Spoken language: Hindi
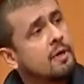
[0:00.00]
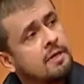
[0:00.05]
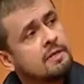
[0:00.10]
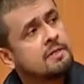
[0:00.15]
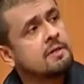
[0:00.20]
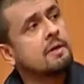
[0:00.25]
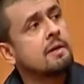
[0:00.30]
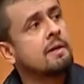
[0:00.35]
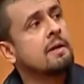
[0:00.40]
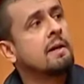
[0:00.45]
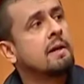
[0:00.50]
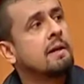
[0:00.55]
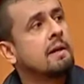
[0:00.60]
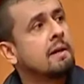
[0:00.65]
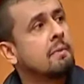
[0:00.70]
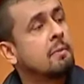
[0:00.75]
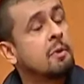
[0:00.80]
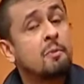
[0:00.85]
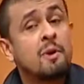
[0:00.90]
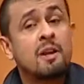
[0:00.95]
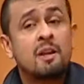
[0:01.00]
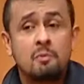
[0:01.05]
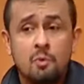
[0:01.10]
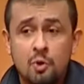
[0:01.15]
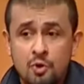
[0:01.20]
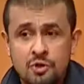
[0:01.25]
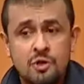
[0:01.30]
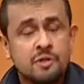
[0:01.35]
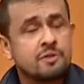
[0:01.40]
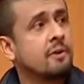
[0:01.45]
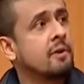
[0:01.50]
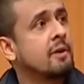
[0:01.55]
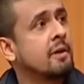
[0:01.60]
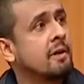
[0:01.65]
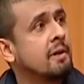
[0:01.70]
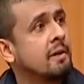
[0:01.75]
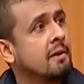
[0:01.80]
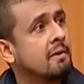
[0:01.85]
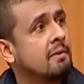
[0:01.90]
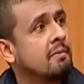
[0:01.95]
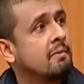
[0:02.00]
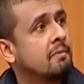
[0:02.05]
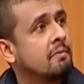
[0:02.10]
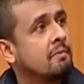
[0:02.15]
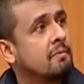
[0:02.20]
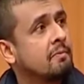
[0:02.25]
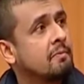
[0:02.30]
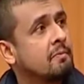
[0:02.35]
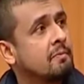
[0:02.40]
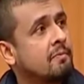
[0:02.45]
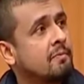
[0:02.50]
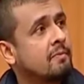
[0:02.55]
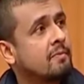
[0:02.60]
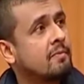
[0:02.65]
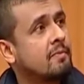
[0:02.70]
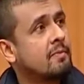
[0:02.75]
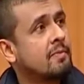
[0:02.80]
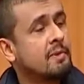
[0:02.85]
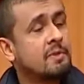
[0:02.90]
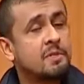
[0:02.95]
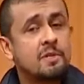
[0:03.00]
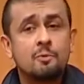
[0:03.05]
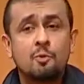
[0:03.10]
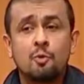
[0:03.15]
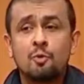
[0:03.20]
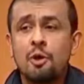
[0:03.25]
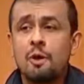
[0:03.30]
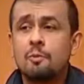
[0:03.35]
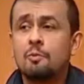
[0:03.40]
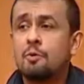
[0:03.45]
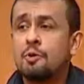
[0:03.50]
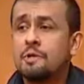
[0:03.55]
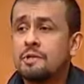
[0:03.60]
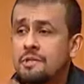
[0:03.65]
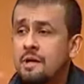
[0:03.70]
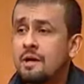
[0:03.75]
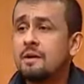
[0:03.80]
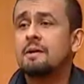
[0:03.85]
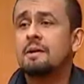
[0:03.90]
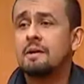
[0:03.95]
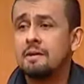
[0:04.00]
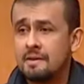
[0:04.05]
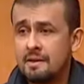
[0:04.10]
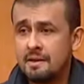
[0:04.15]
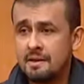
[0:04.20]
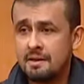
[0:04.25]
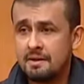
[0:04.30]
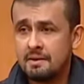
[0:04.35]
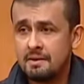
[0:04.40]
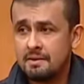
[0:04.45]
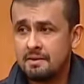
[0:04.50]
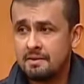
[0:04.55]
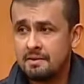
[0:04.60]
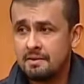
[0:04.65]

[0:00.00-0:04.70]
की स्ट्रगल नहीं की है पर मैंने इमोशनल स्ट्रगल की है जब कोई आपको इंसल्ट करता है